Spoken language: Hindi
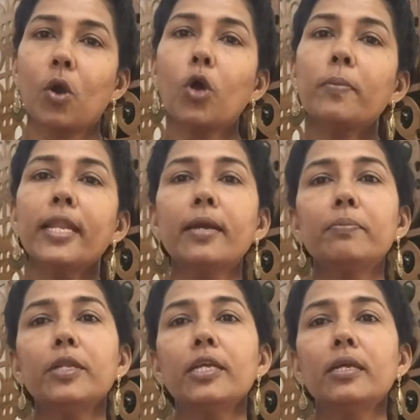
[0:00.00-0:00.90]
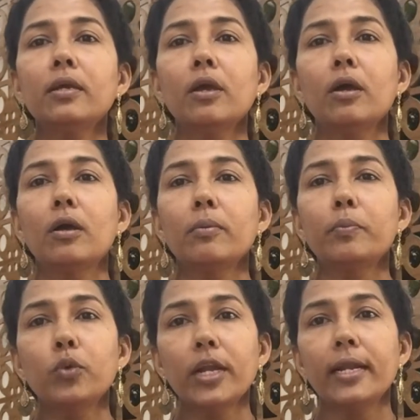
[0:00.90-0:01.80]
और मैंने अपने
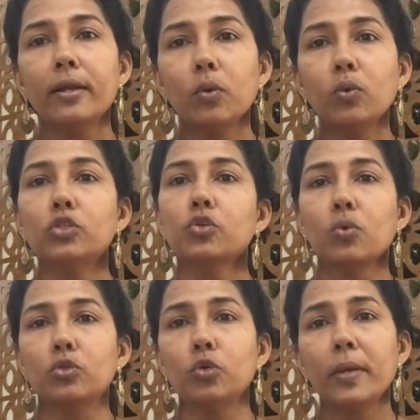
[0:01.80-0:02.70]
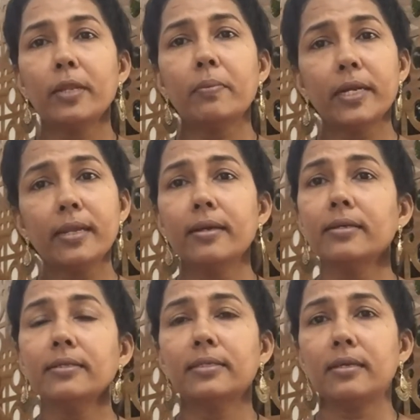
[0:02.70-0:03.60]
पूरे नोट्स को जो मैंने बड़ी
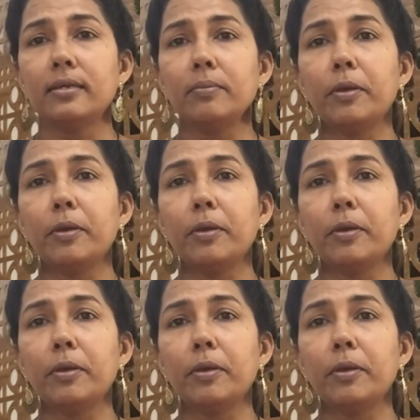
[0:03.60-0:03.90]
लगन से